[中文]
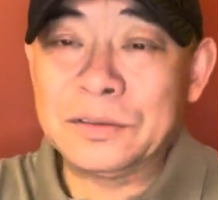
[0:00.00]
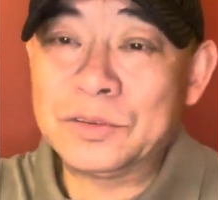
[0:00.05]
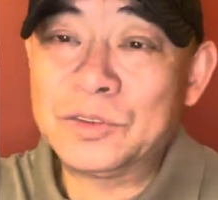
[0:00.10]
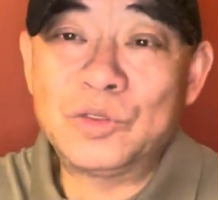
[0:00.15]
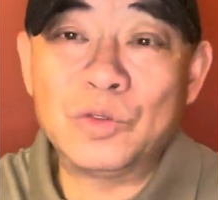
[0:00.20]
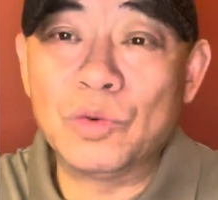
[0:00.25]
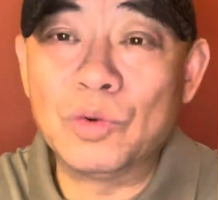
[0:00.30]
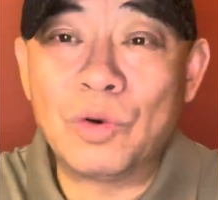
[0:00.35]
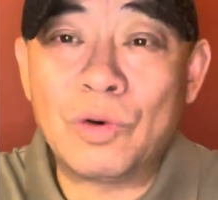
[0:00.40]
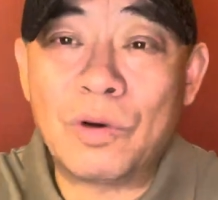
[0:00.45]

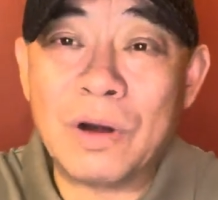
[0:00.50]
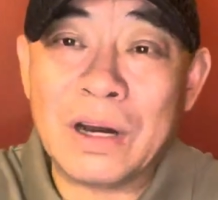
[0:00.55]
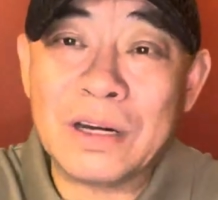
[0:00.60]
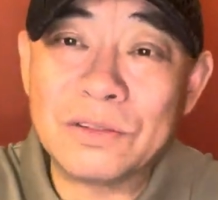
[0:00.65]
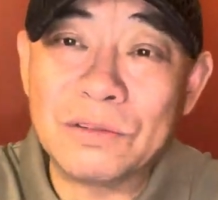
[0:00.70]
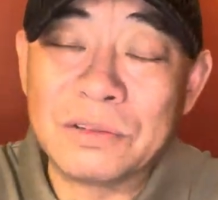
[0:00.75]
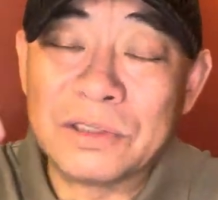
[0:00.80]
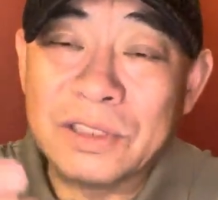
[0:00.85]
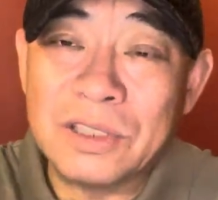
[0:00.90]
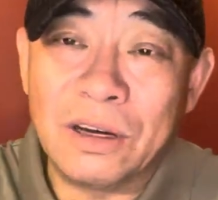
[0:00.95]
种花
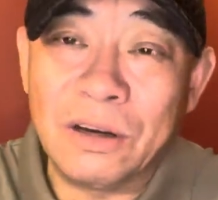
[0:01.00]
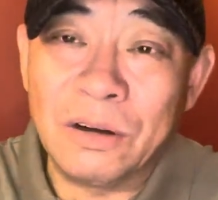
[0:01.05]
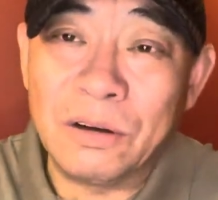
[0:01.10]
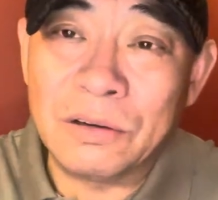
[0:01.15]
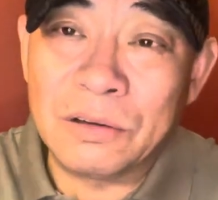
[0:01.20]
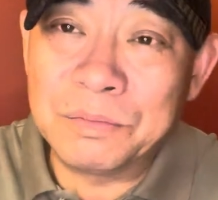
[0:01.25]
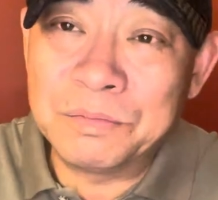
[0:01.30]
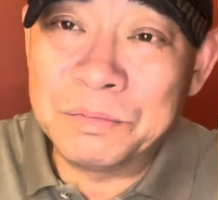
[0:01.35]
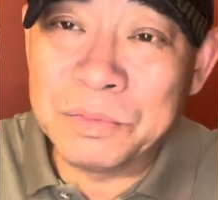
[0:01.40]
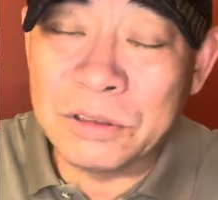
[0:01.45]
种
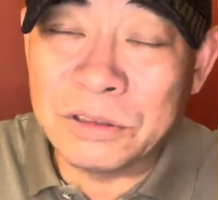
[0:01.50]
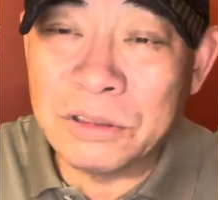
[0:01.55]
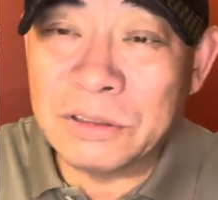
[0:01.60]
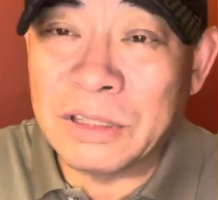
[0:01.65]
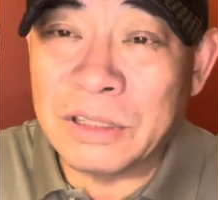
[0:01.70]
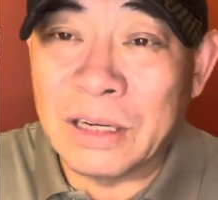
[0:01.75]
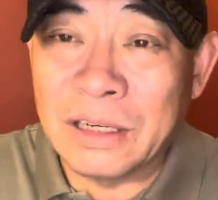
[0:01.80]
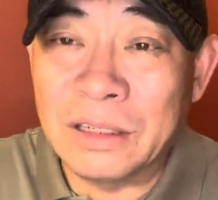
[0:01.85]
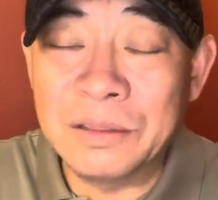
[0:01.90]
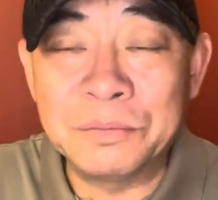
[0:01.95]
草，葡萄
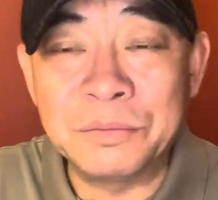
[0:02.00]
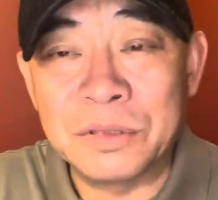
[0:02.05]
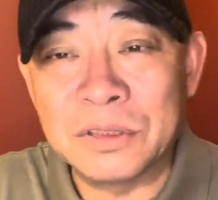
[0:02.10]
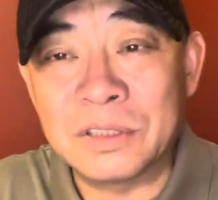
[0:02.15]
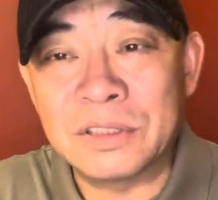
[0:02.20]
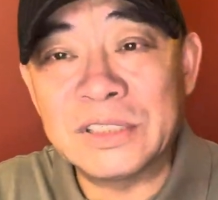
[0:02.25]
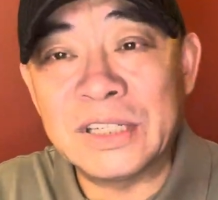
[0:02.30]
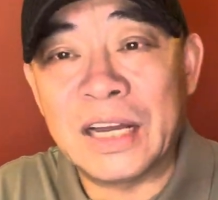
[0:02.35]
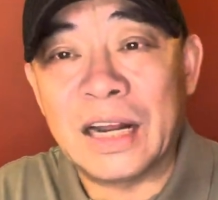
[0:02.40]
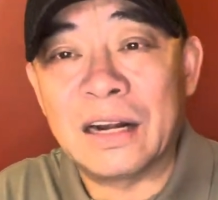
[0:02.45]
藤、葡
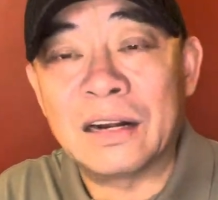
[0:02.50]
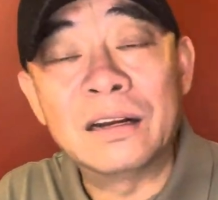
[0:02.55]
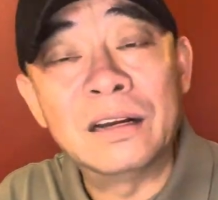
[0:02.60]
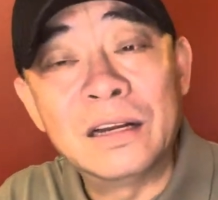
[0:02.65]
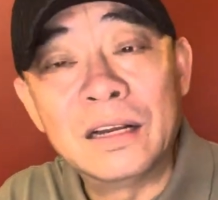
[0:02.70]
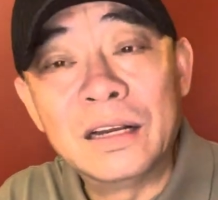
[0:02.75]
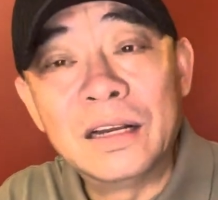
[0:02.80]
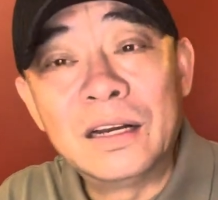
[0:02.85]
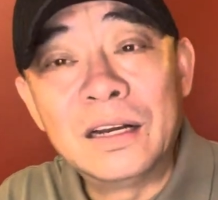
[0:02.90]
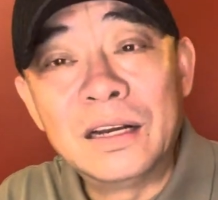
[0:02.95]
萄架
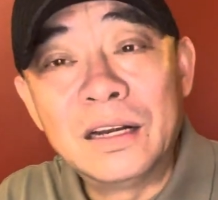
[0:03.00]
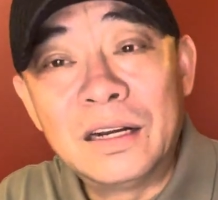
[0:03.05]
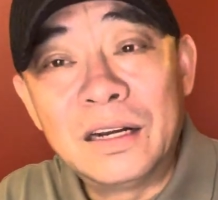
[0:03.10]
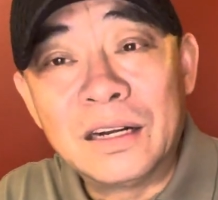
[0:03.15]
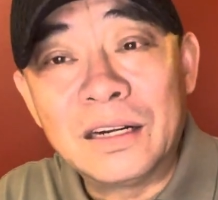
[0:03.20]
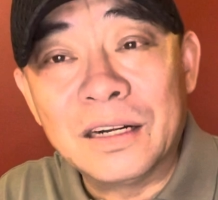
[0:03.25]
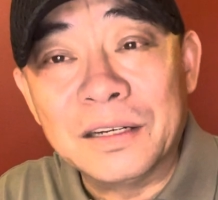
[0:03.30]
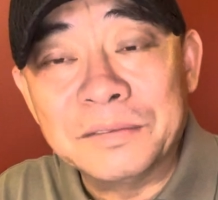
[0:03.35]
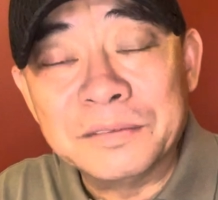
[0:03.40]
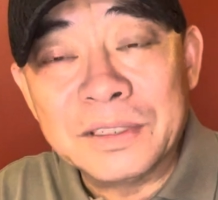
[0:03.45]

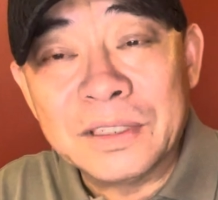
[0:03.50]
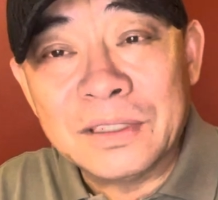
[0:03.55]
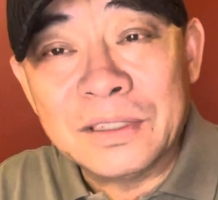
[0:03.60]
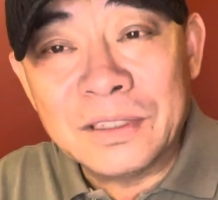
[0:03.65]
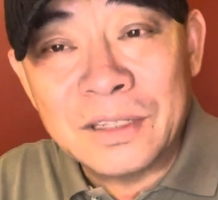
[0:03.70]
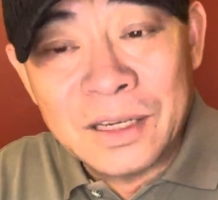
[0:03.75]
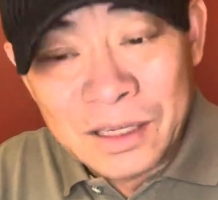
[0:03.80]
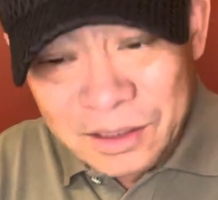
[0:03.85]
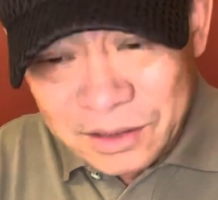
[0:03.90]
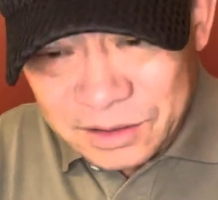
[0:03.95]
什么的
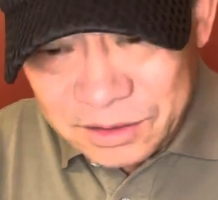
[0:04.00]
啊，